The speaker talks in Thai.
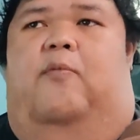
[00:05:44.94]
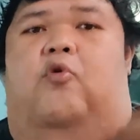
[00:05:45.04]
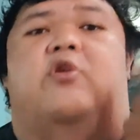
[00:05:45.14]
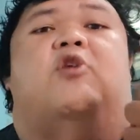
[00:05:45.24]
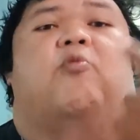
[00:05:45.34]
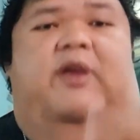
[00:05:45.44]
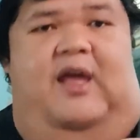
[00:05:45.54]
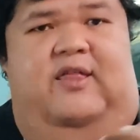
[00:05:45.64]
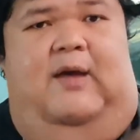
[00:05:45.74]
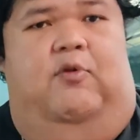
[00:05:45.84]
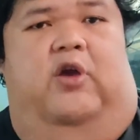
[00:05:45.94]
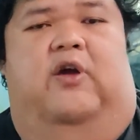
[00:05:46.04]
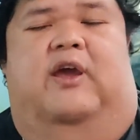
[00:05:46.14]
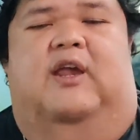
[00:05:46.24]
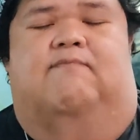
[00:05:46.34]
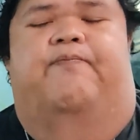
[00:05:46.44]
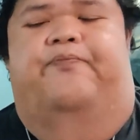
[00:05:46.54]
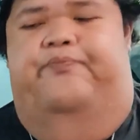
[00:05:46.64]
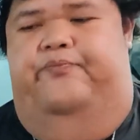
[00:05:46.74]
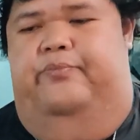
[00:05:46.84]
พูดถึงโอเมก้า300ก่อนแล้วกัน
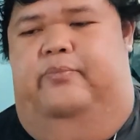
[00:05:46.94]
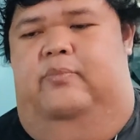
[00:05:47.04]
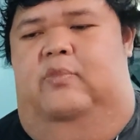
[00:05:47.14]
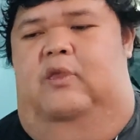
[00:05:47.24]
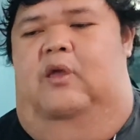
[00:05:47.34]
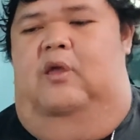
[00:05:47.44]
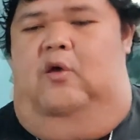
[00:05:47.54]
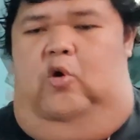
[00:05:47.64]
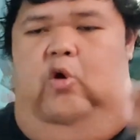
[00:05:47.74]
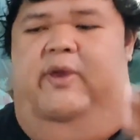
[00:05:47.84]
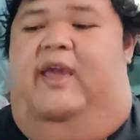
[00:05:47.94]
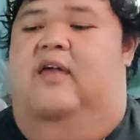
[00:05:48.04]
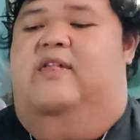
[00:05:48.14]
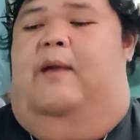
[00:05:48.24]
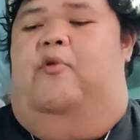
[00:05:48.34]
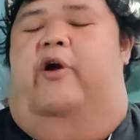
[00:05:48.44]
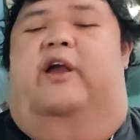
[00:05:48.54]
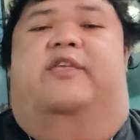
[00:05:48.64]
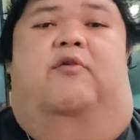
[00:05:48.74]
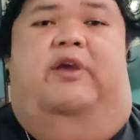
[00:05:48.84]
โอเมก้า300
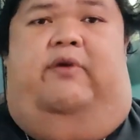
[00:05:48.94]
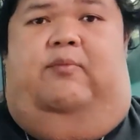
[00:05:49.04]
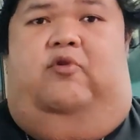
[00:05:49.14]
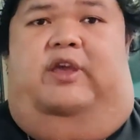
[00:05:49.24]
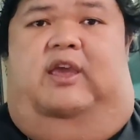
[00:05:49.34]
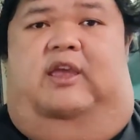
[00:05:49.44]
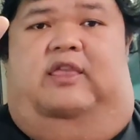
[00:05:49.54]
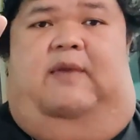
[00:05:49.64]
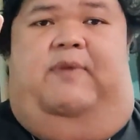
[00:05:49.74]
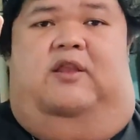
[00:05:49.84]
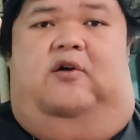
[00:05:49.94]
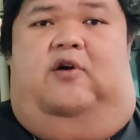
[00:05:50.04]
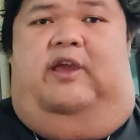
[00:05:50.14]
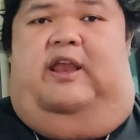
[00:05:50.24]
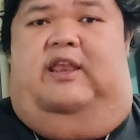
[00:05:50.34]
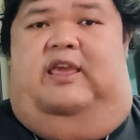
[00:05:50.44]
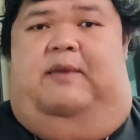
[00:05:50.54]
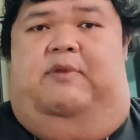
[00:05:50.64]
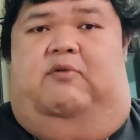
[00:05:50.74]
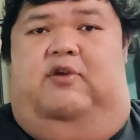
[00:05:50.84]
กับเจ้าลิควิดโมดีที่เป็นออยล์แอดดิที
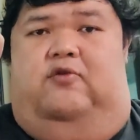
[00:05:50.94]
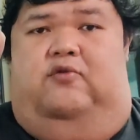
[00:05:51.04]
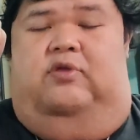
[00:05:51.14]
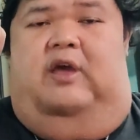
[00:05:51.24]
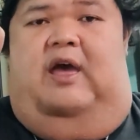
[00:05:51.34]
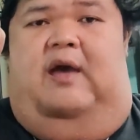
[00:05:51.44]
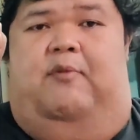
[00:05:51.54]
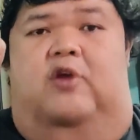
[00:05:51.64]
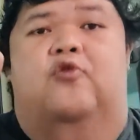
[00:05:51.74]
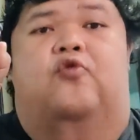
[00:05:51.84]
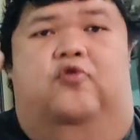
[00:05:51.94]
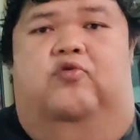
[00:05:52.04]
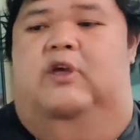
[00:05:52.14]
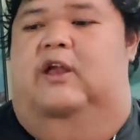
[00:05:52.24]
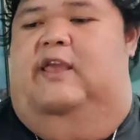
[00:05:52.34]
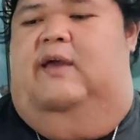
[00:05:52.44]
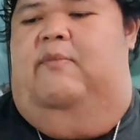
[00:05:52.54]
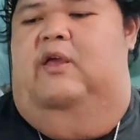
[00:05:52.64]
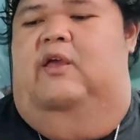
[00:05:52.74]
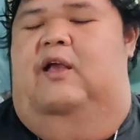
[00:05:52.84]
ฟหรือว่าชุดมอสทูชูเตอร์เนี่ยครับ
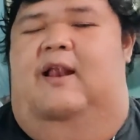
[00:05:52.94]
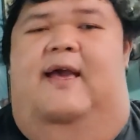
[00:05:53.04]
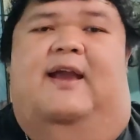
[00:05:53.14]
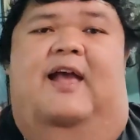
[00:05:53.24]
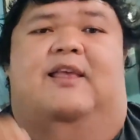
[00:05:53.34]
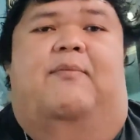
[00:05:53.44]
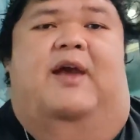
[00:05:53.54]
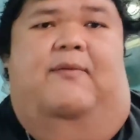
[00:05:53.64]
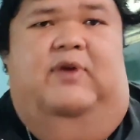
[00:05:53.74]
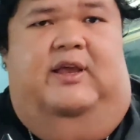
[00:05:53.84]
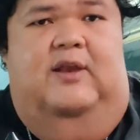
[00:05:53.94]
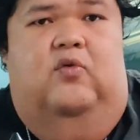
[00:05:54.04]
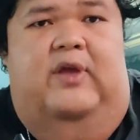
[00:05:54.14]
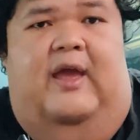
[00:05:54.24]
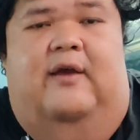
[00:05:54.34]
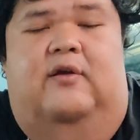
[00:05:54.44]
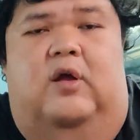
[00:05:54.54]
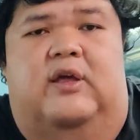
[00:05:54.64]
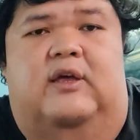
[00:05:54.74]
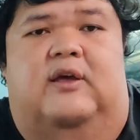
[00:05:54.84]
หลักการทำงานเหมือนกันทุกอย่าง
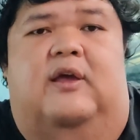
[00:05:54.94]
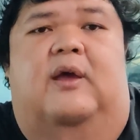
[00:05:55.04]
ก็คือ